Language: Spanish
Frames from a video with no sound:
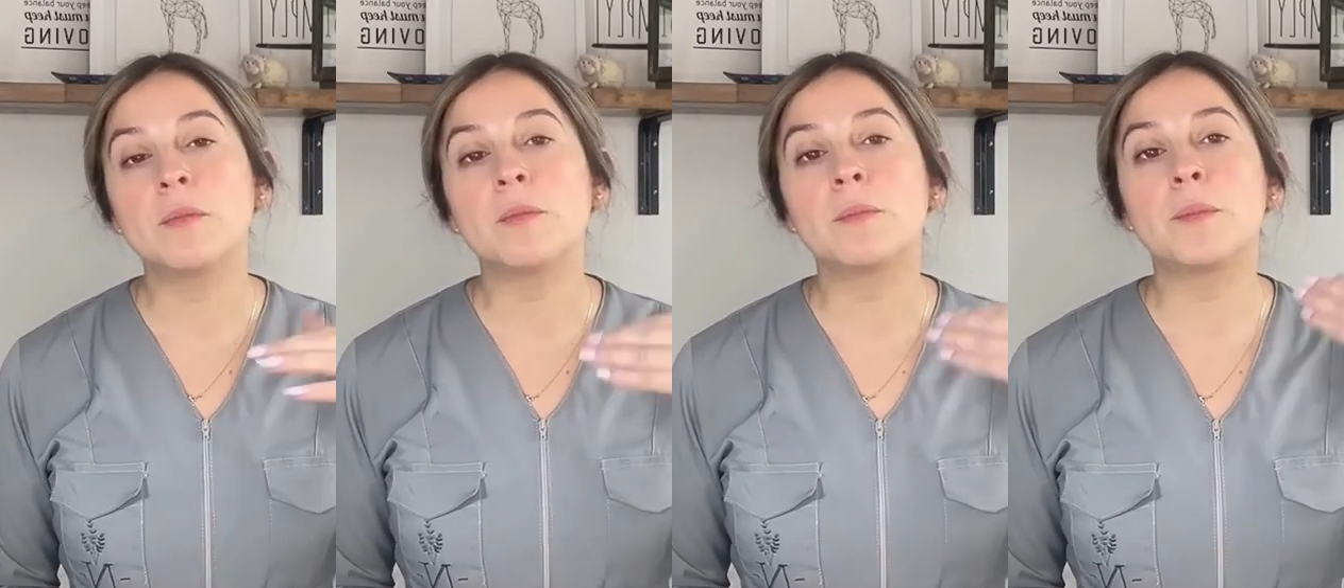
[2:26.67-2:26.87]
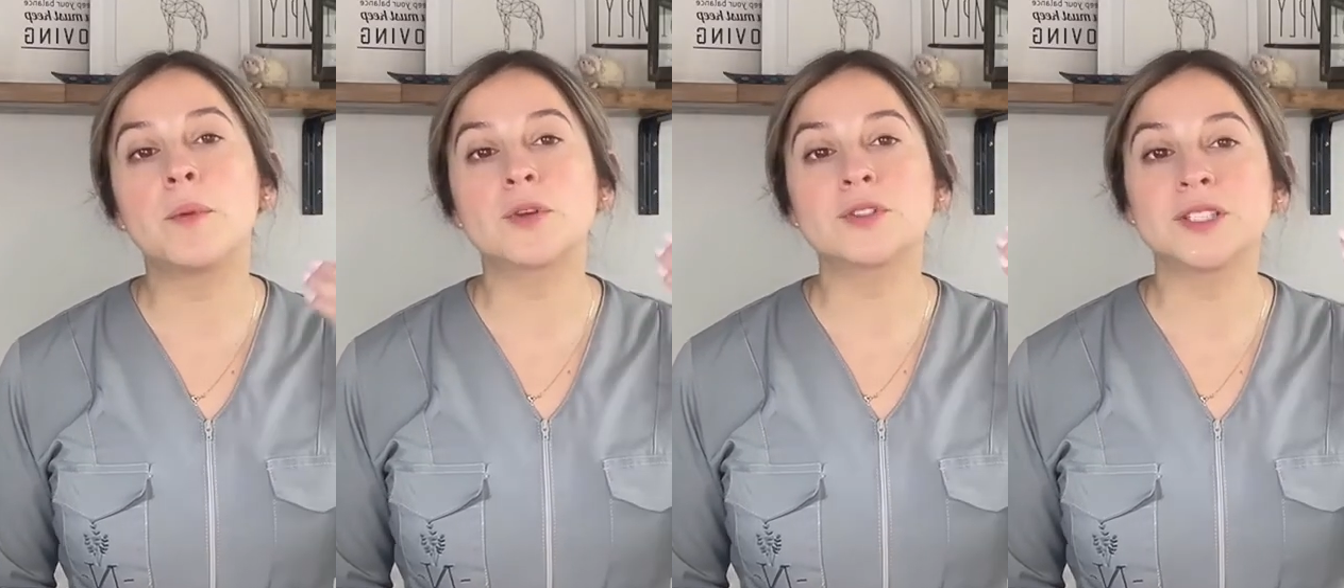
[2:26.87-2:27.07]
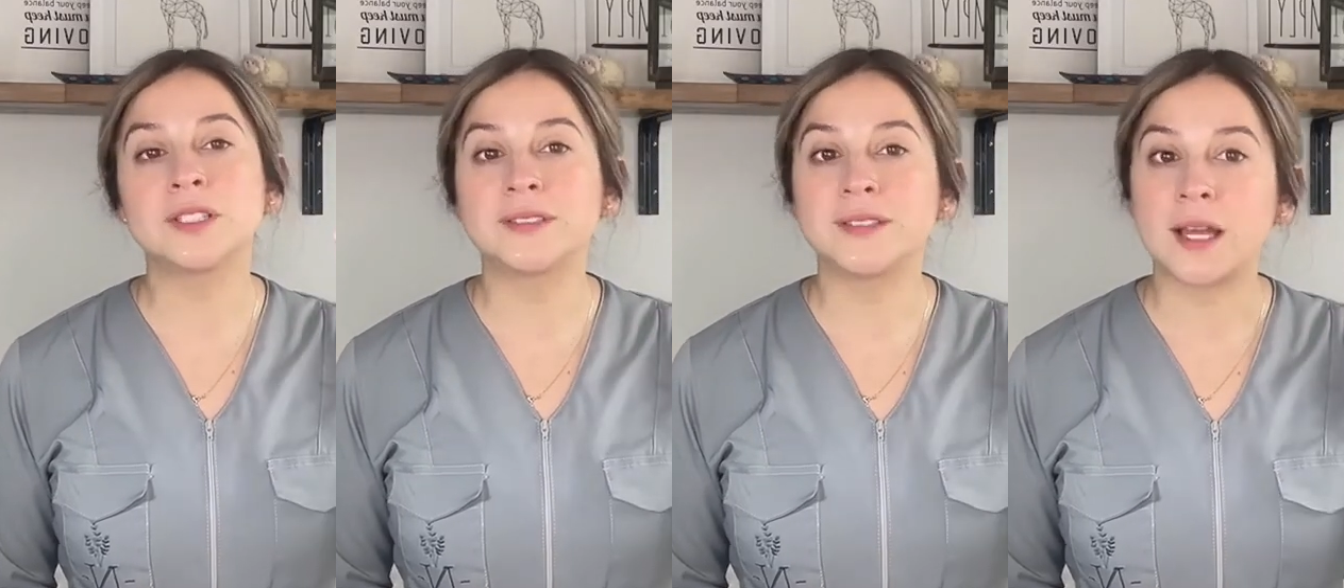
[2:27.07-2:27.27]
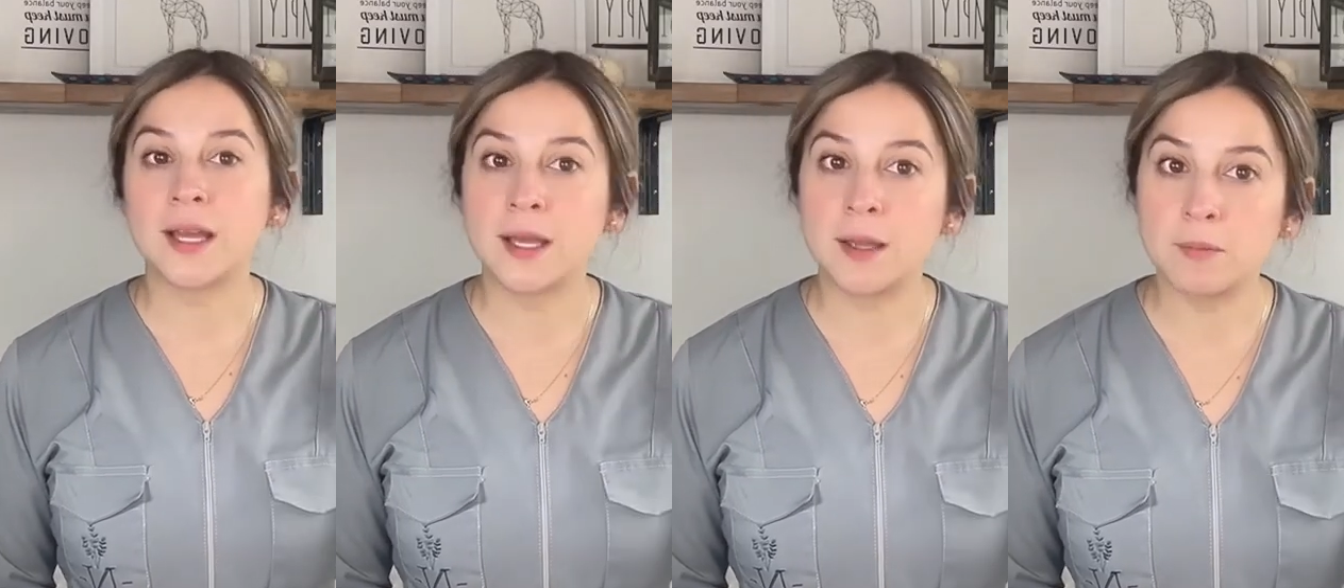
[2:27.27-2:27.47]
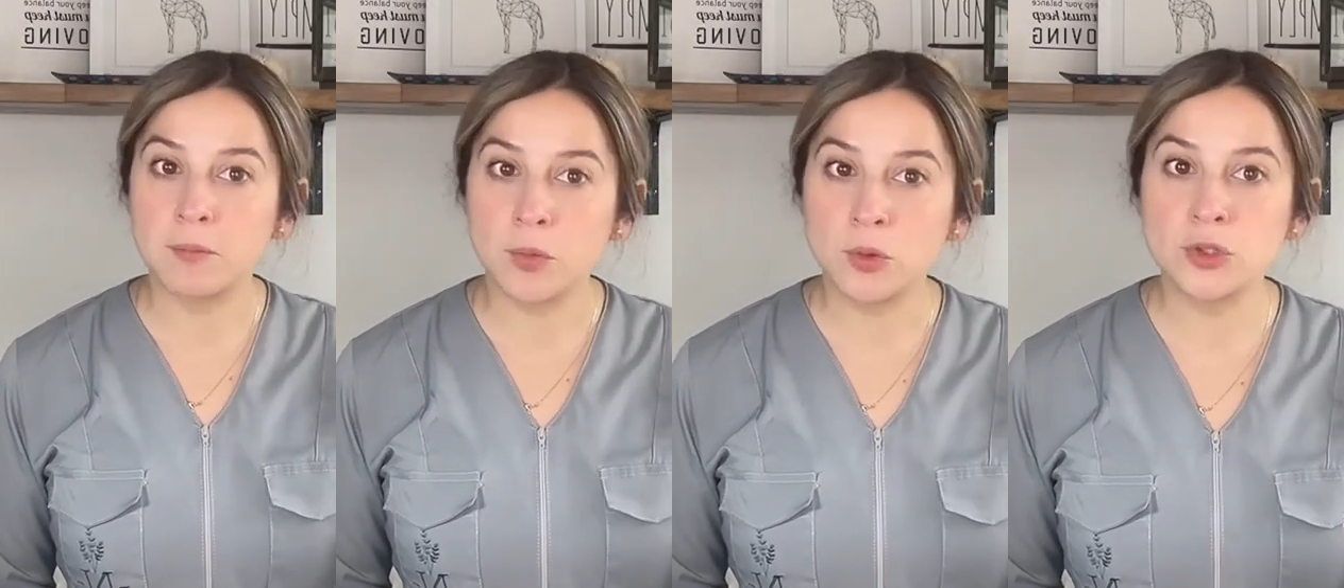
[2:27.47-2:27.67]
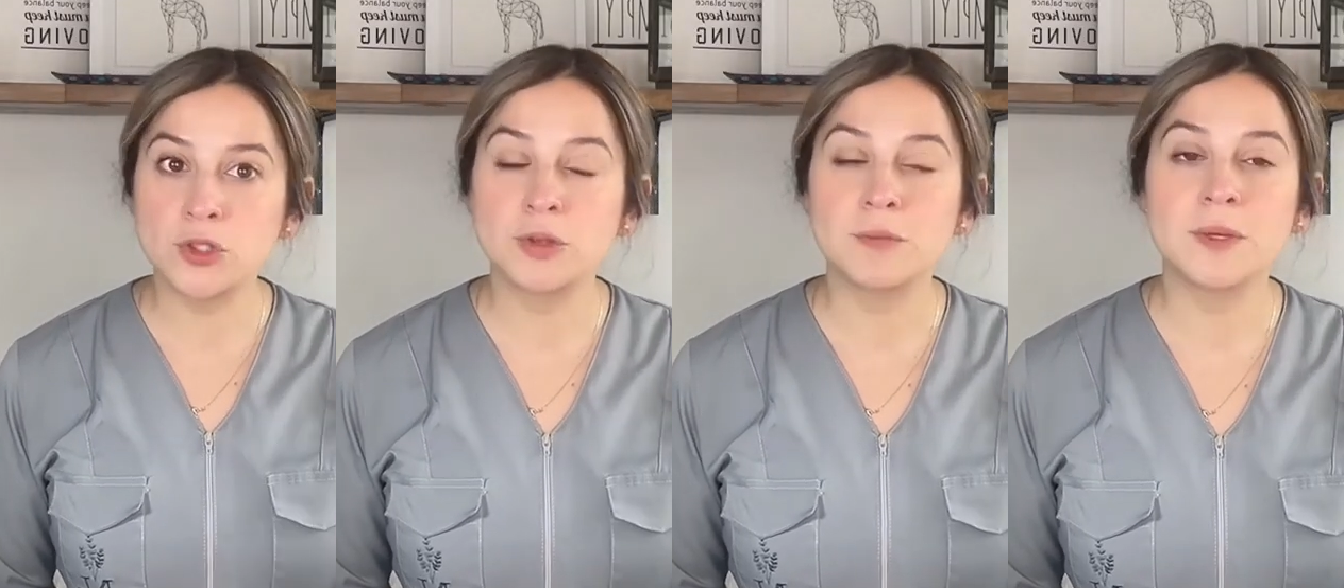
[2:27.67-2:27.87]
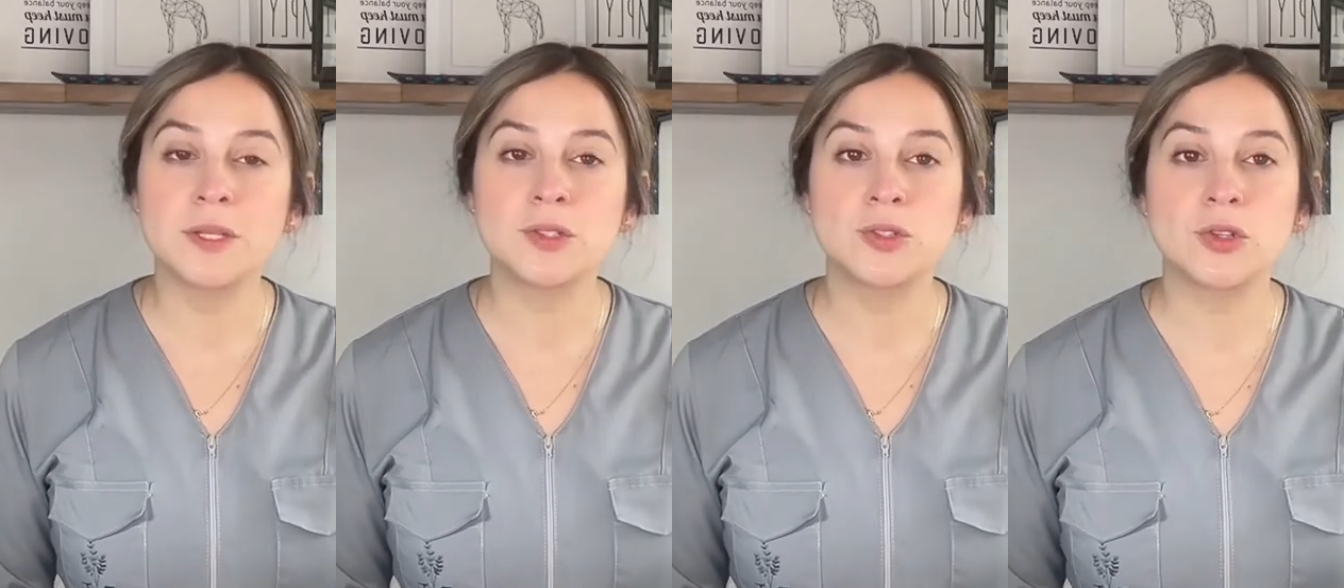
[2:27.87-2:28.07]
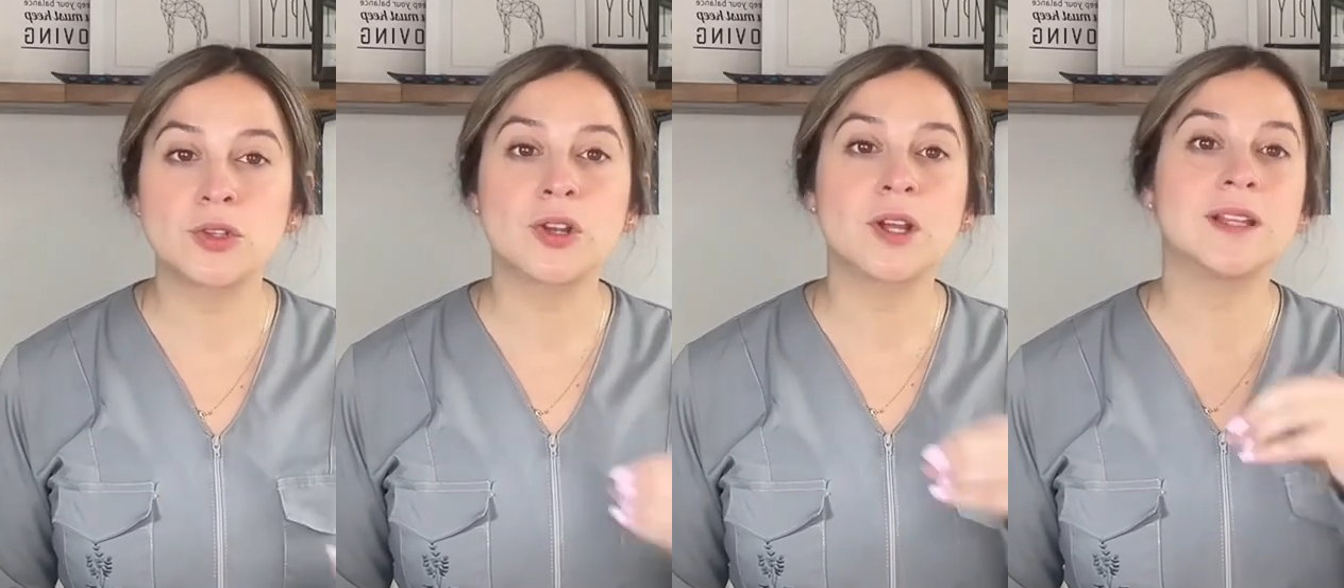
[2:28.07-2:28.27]
porcentaje mucho
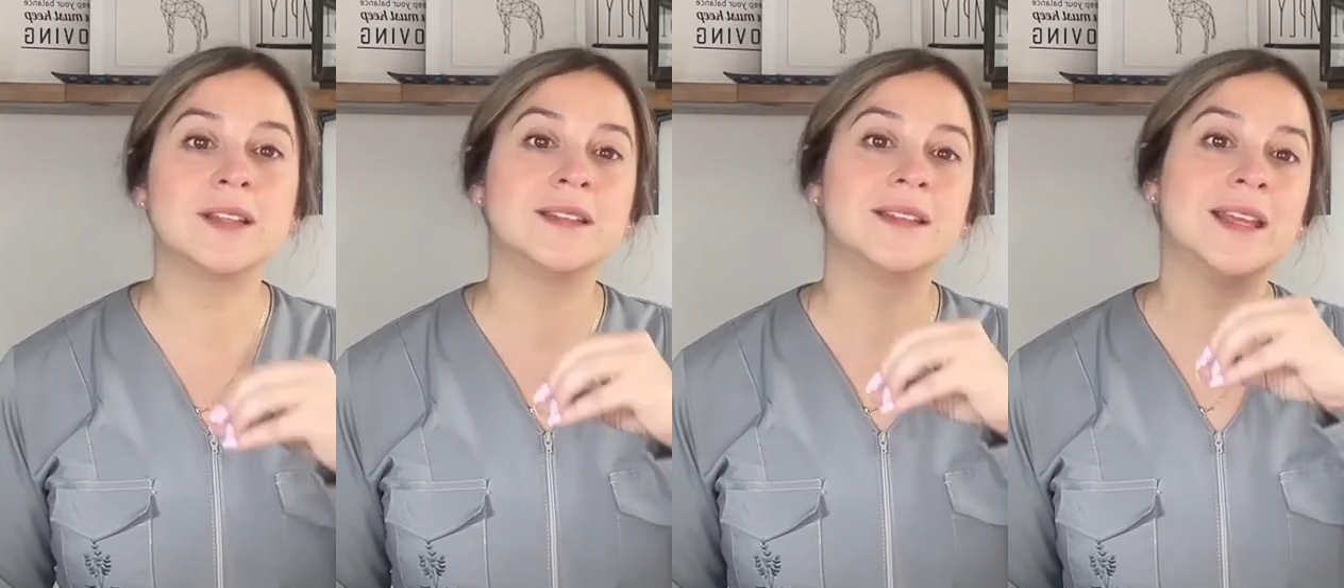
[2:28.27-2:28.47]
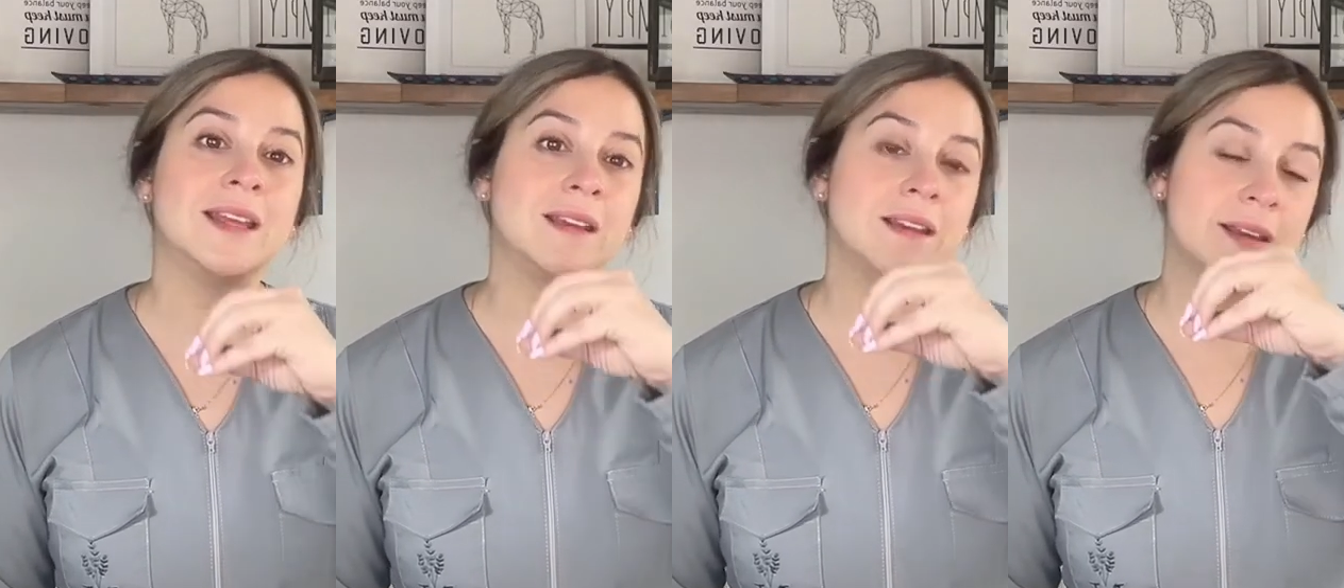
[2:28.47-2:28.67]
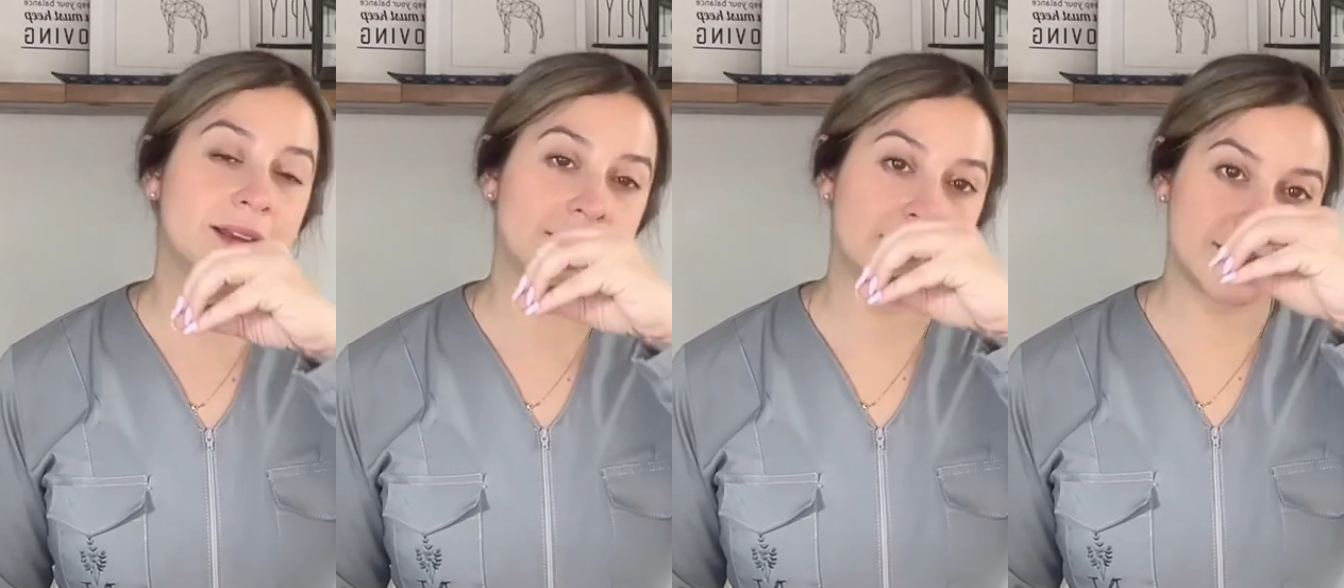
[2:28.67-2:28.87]
mayor de